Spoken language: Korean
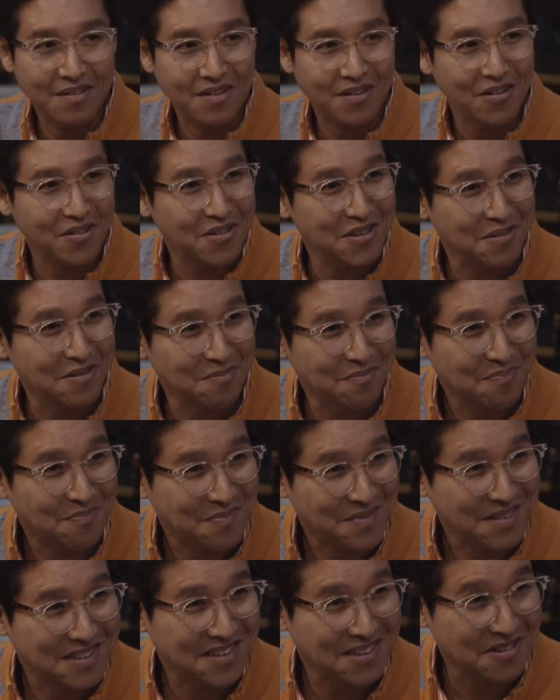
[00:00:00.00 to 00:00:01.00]
형님,
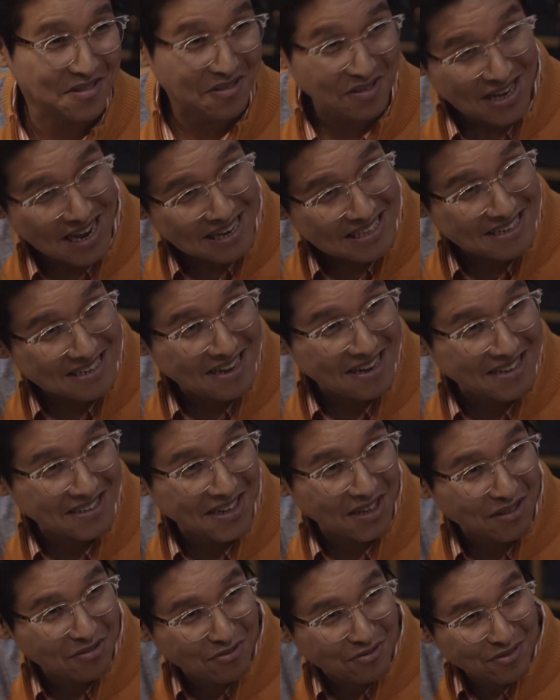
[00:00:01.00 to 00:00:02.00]
이건 사기가
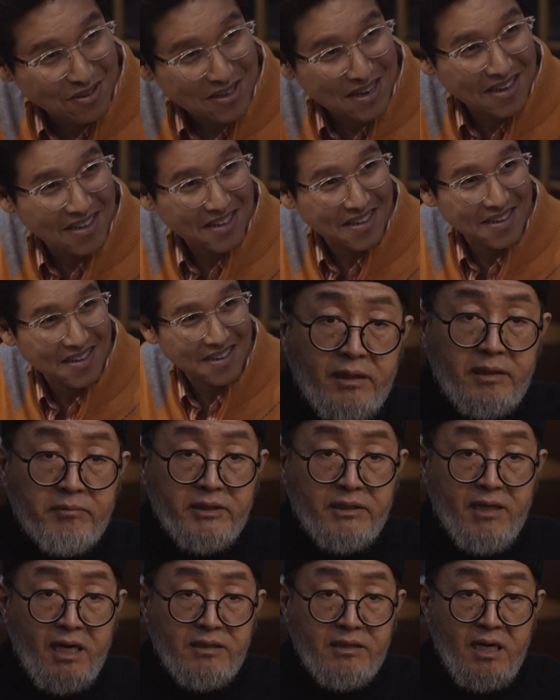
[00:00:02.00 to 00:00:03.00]
아니라 투자. 그런 말 할 거면
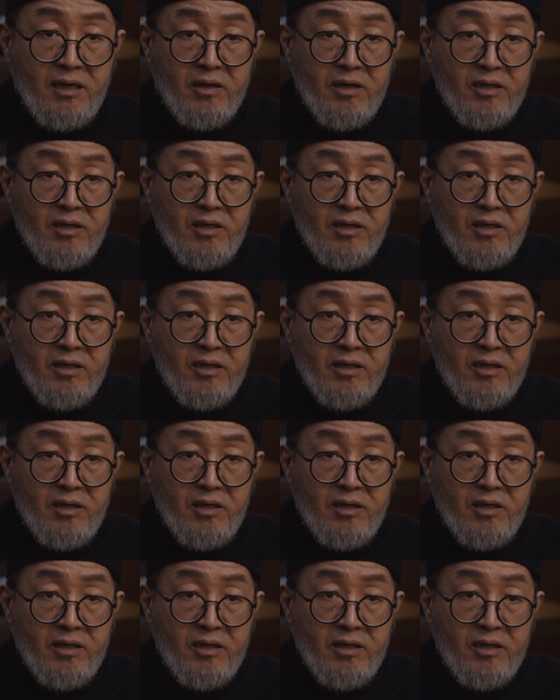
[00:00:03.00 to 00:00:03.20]
당장